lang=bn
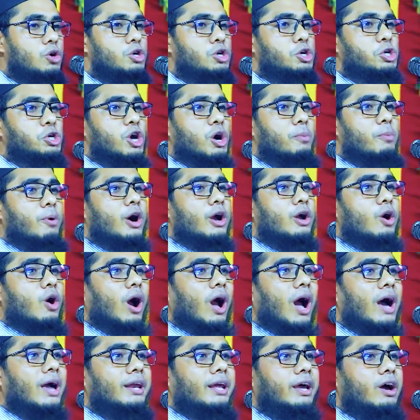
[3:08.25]
ওই সময়
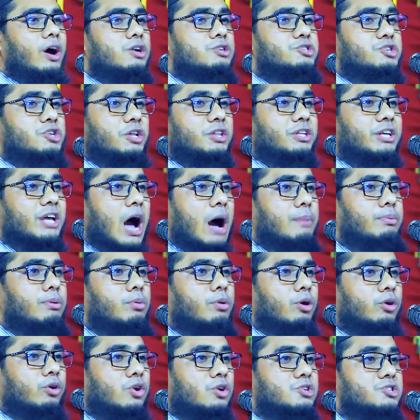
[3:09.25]
ওখানে হজরতে
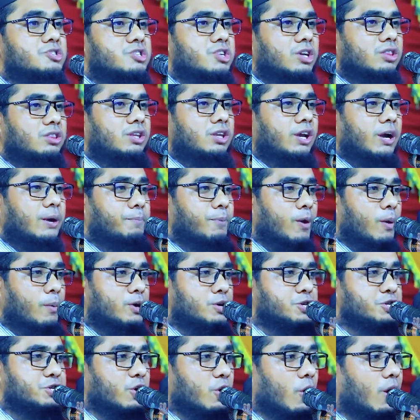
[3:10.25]
আবু বকর সিদ্দিক
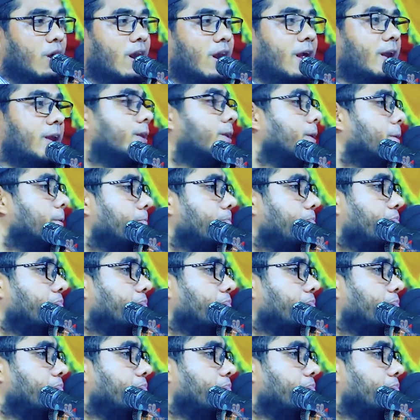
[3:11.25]
প্রবেশ করলেন